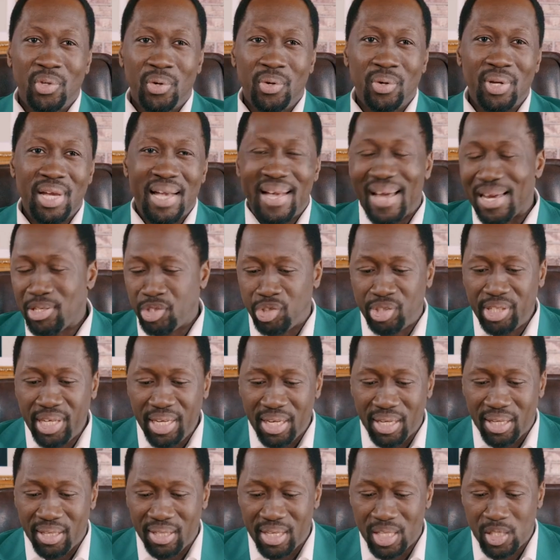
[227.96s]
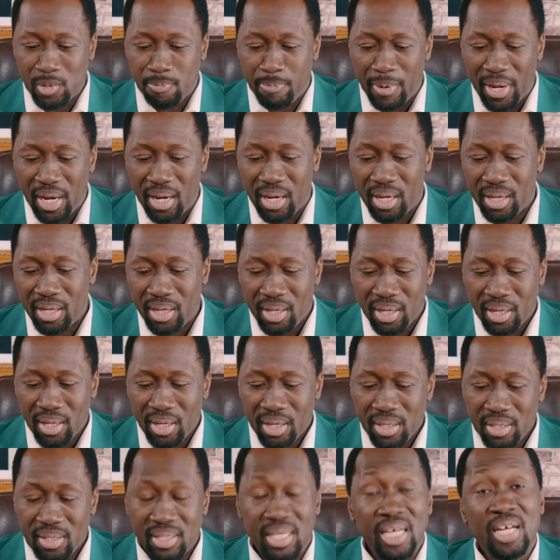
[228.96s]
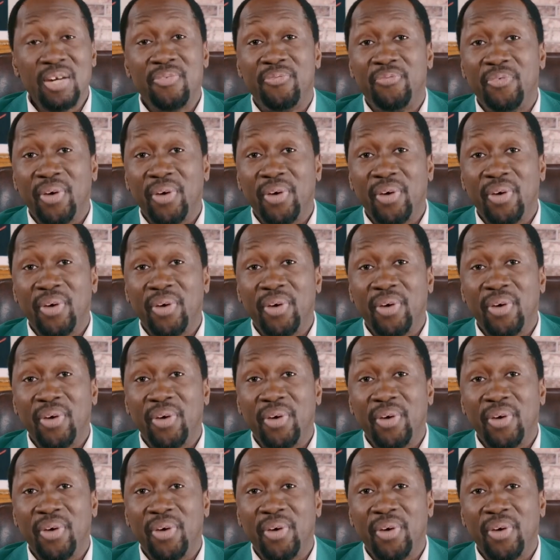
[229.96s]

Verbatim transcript: de cacher, n'est-ce pas, ce qu'il